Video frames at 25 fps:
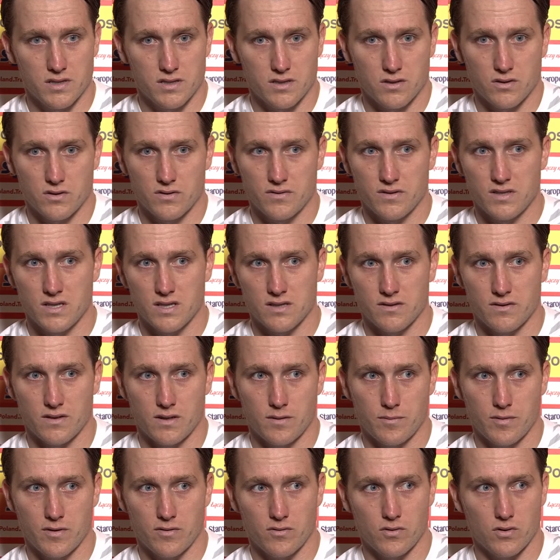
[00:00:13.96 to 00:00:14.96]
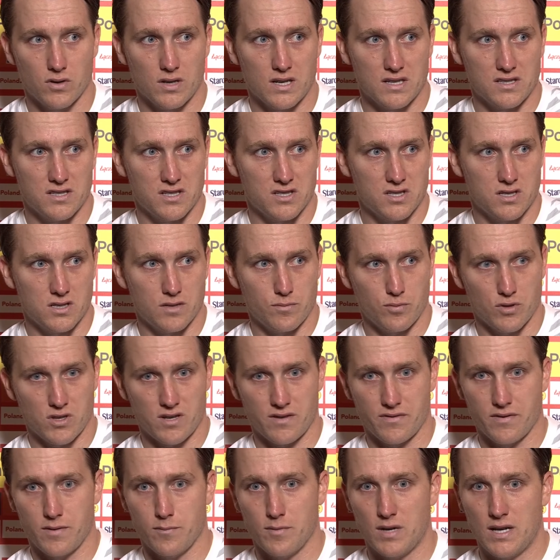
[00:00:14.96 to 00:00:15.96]
się z tego zwycięstwa na pewno, grać jeszcze
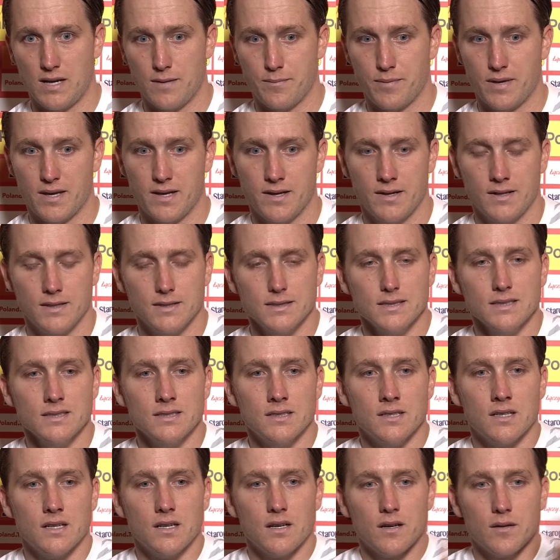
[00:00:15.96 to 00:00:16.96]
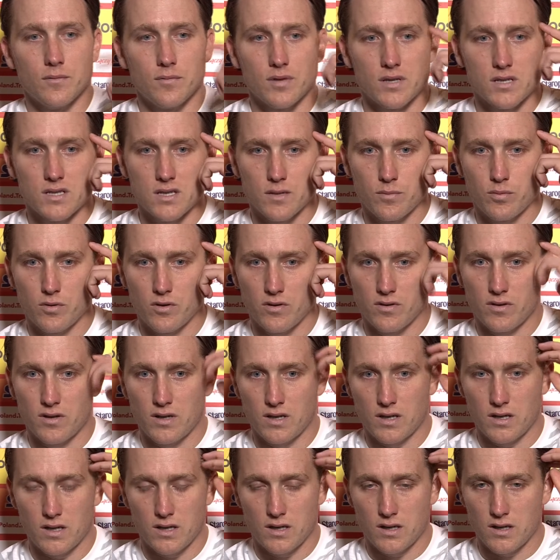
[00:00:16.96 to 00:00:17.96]
potrafimy lepiej. Pierwsza
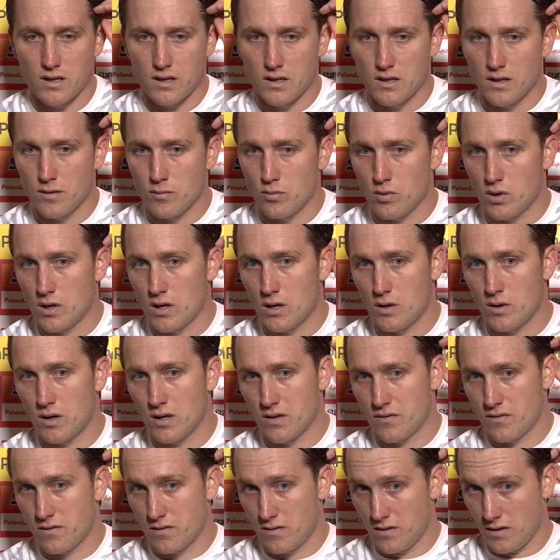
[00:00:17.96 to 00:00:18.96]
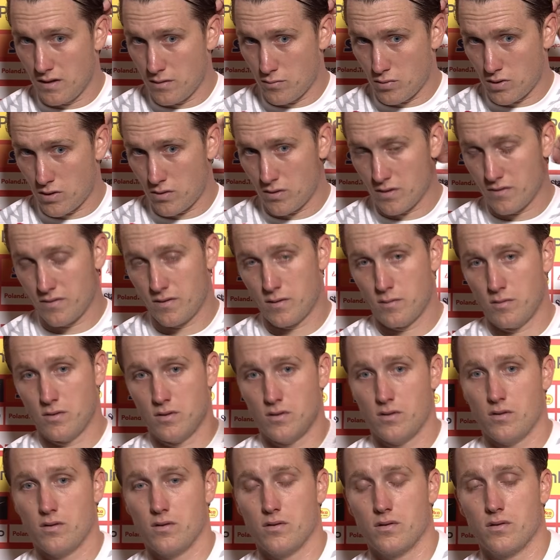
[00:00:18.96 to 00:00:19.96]
połowa nie była, łat, nie była łatwa,
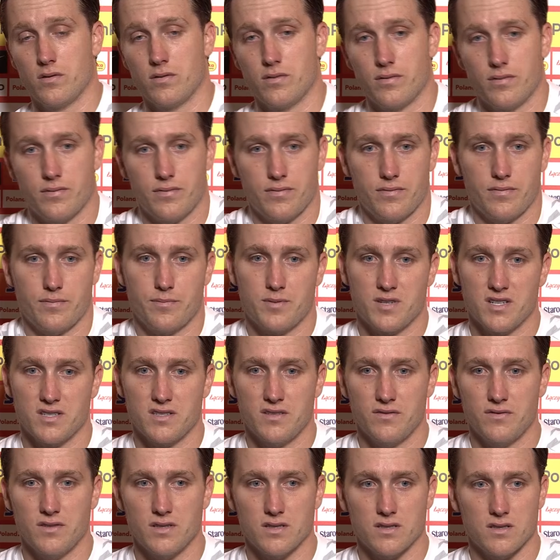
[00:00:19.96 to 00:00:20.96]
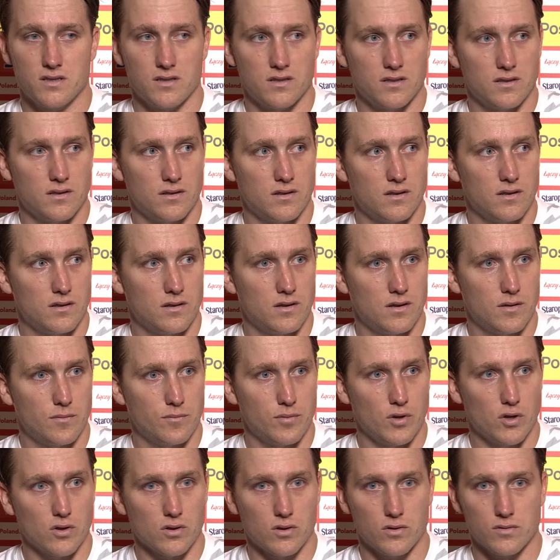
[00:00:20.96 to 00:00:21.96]
bo przeciwnicy
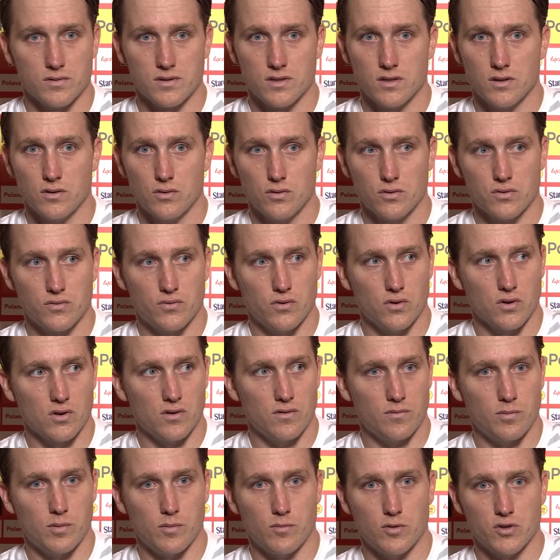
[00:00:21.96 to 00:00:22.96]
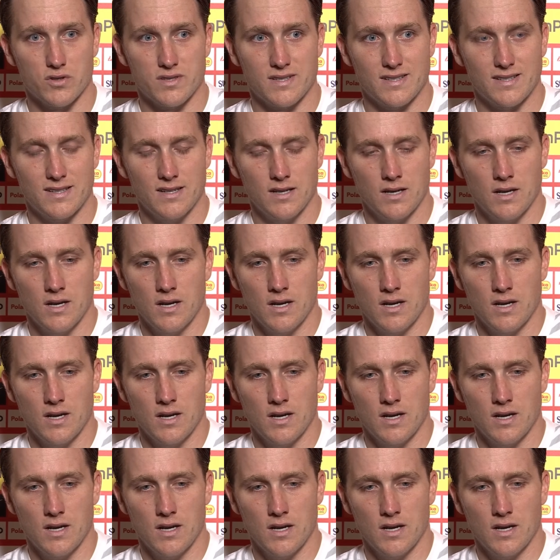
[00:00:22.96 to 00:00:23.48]
piątką z tyłu, czwórką w pomocy